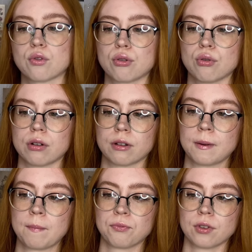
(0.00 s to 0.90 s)
все
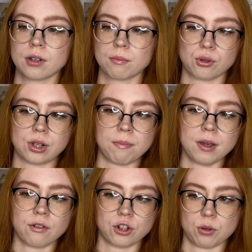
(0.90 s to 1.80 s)
после
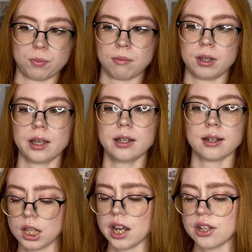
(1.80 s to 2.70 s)
первого же
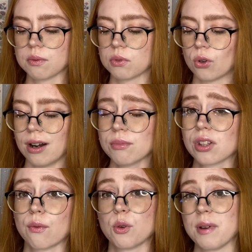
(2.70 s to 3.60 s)
применения. Я этим духам
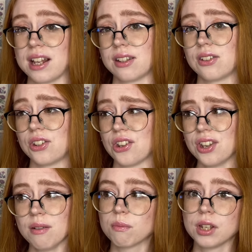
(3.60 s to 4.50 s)
ставлю 5 из
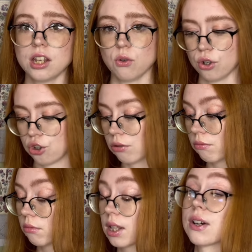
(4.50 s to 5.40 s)
10, мне не очень.
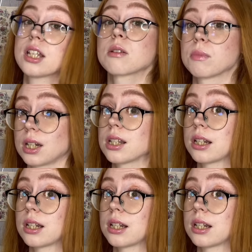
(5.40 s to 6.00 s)
Давайте смотреть